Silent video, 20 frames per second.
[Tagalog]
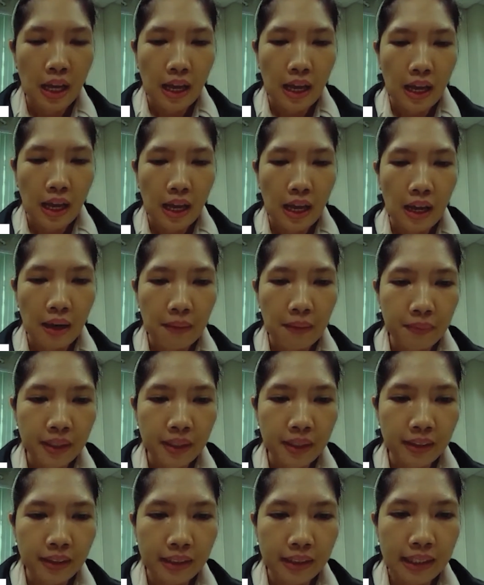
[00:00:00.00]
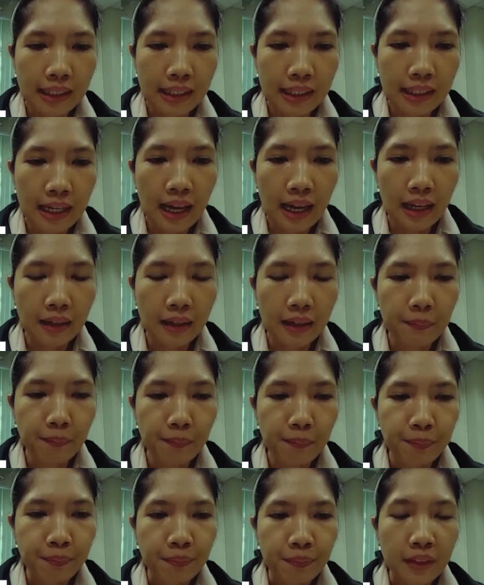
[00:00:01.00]
Um, hindi lang
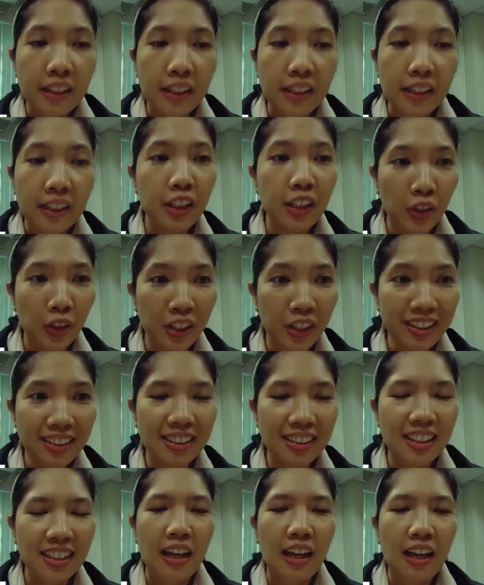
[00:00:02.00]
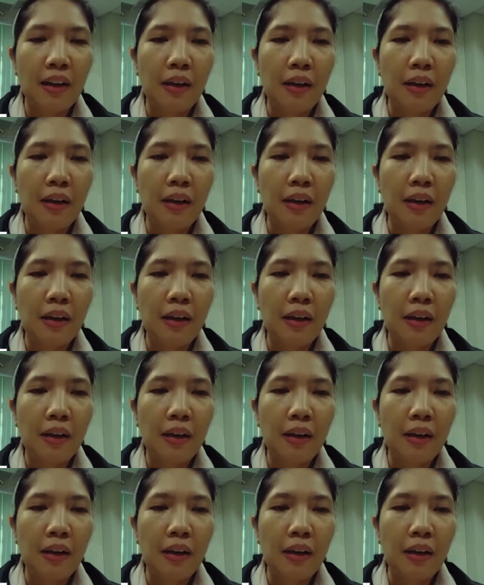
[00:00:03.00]
ngayon, um,